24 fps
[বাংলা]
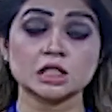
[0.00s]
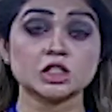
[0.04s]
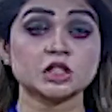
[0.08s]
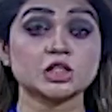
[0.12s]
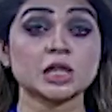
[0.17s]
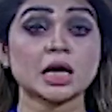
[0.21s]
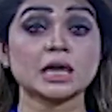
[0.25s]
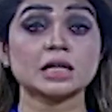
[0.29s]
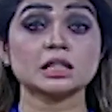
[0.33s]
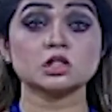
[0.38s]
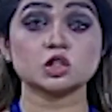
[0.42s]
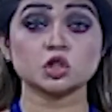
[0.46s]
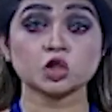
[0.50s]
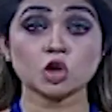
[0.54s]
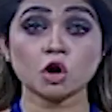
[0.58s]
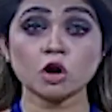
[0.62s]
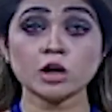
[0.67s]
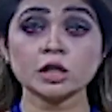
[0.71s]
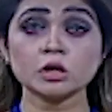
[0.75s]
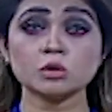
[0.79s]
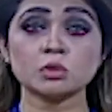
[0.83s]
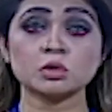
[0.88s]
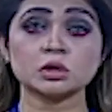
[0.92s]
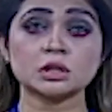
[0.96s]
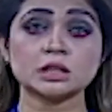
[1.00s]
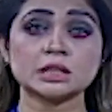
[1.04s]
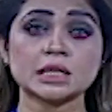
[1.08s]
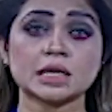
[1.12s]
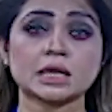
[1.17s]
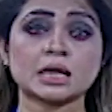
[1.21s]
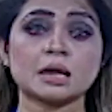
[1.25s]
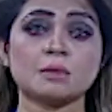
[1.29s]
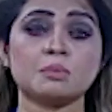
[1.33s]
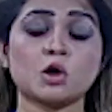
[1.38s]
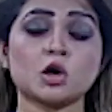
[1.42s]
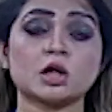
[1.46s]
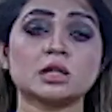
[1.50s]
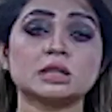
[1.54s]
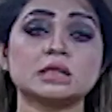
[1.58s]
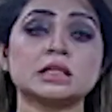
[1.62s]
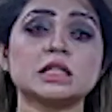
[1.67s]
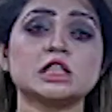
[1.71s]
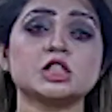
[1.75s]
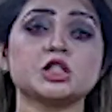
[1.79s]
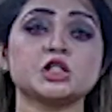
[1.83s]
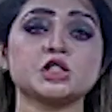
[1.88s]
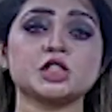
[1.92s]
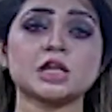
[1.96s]
সাড়ে ছয় কোটি টাকা
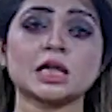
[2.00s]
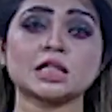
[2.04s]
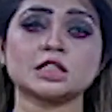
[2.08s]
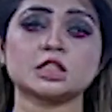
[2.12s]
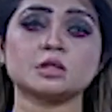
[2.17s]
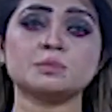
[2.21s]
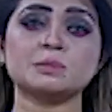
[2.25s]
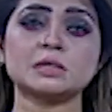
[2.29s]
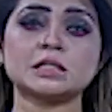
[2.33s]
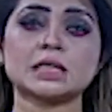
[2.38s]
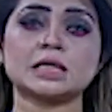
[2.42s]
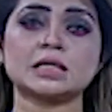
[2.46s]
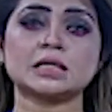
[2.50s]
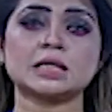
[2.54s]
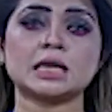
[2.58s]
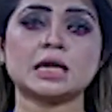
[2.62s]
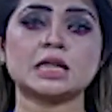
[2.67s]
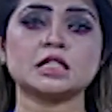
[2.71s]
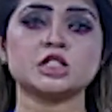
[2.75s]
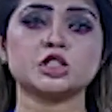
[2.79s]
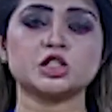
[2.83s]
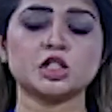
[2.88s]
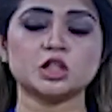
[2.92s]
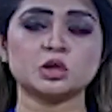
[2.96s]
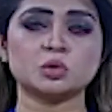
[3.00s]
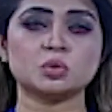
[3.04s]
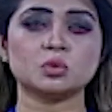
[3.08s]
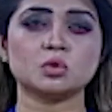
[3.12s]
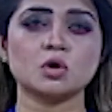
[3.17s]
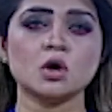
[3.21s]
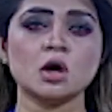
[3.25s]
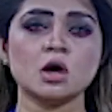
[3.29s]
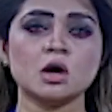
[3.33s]
বরাদ্দের ষাট মিটারের এই সেতু